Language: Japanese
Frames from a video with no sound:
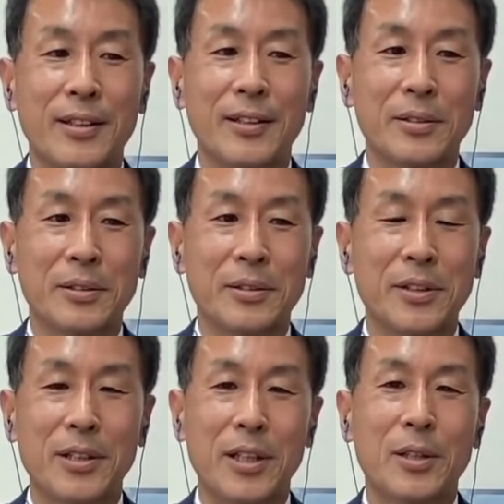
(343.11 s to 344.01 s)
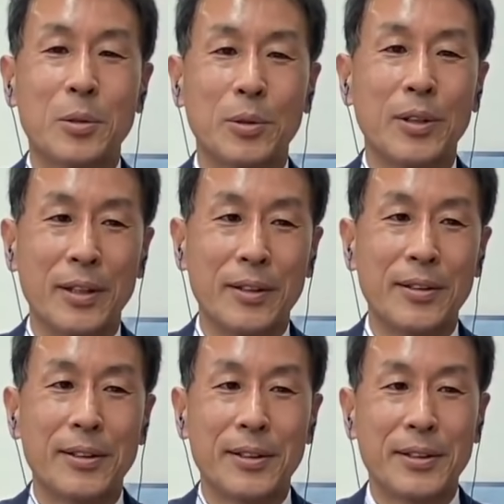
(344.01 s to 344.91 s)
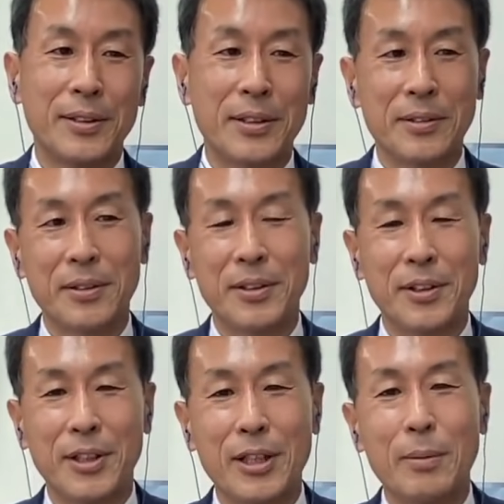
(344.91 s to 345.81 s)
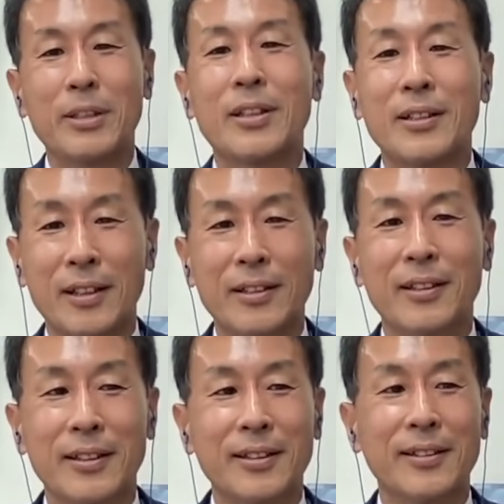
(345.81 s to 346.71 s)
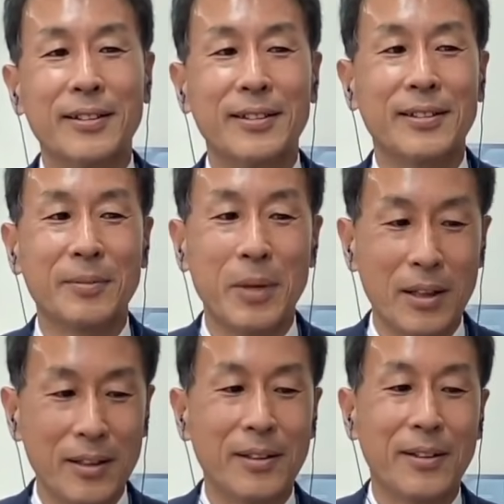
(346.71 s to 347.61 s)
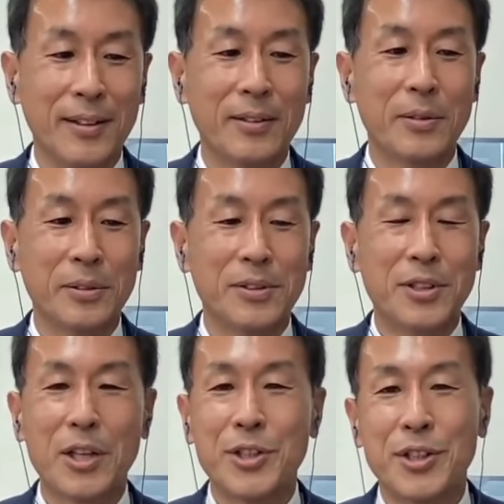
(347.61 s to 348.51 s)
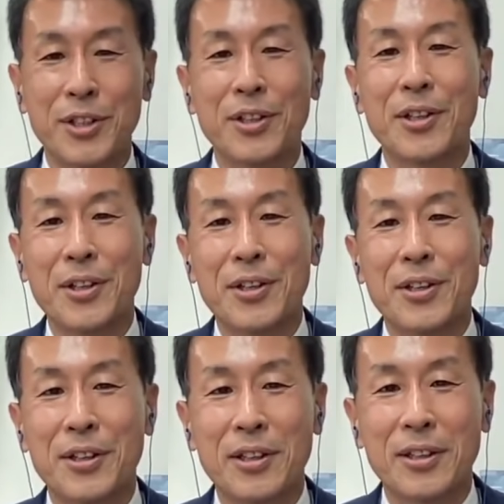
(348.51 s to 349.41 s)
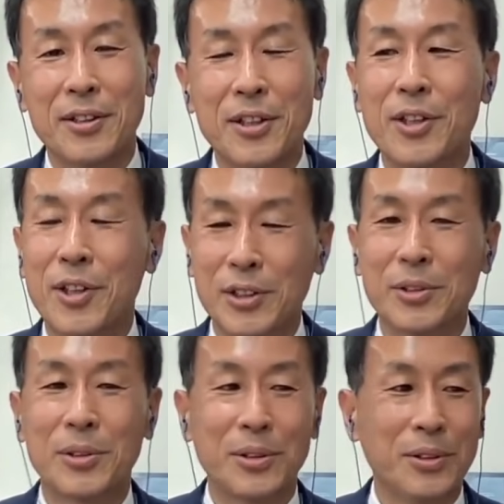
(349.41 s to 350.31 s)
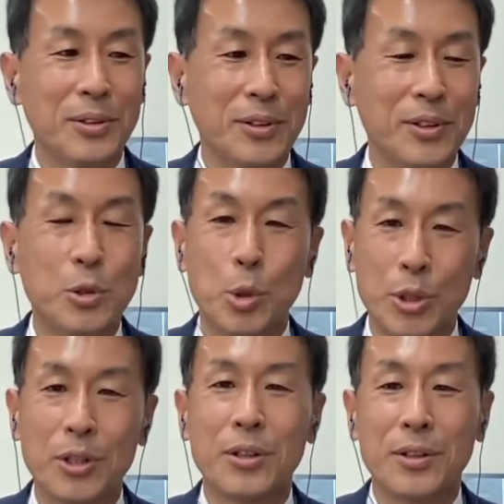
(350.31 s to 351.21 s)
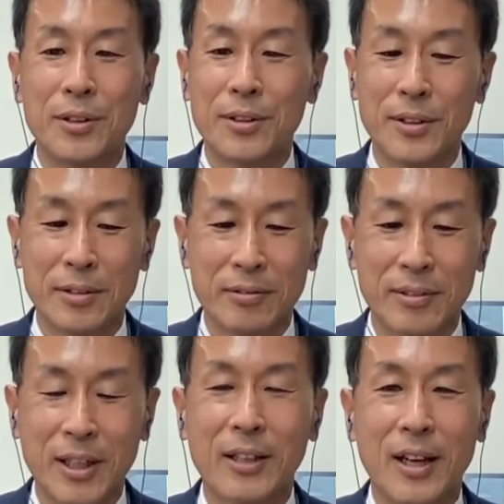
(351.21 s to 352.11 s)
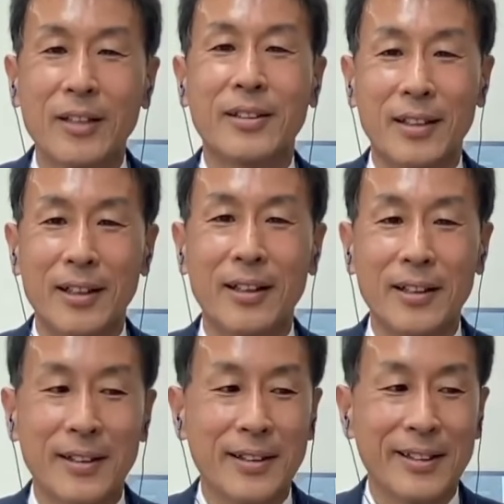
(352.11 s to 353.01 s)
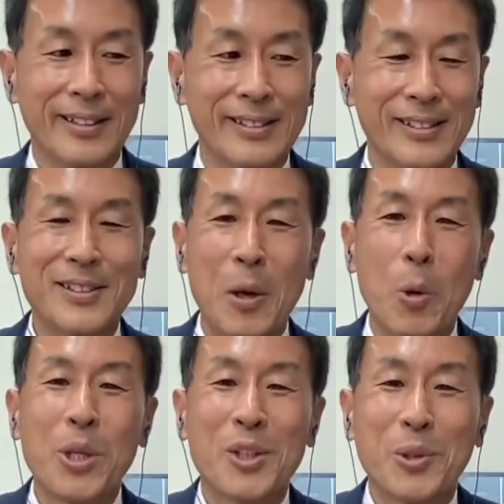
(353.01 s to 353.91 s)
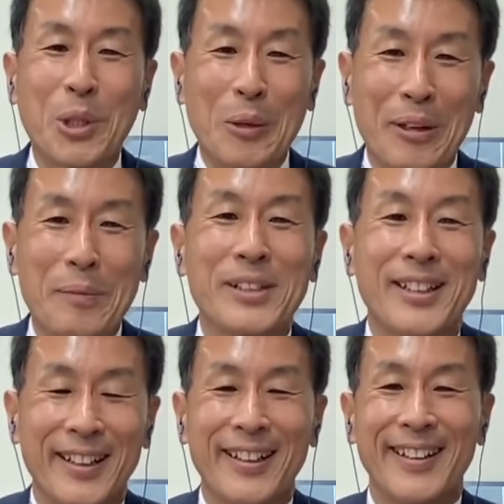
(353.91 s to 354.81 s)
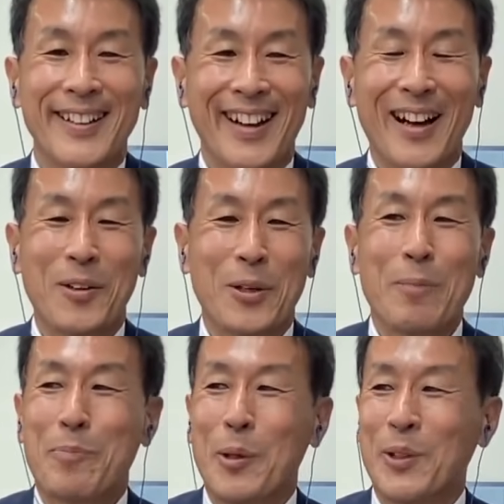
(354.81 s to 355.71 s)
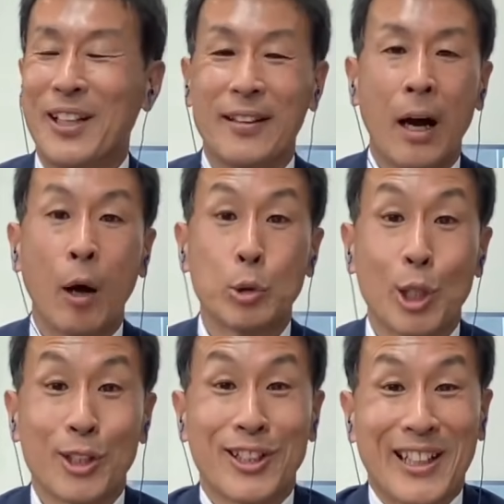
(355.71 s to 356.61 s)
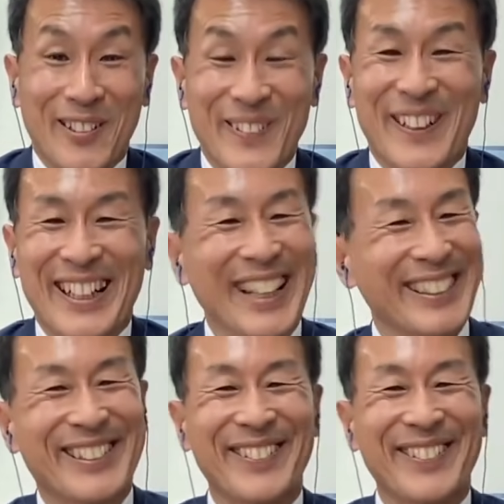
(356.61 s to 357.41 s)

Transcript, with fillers: あのなだれ込んで、うん、あのエレベーターの中で、はい、まあ、あの近しい議員たちと一緒にあの、はい、中に入ったら、うん、実は同じこと言われましてね「あの長尾さんだったの?」とか言って。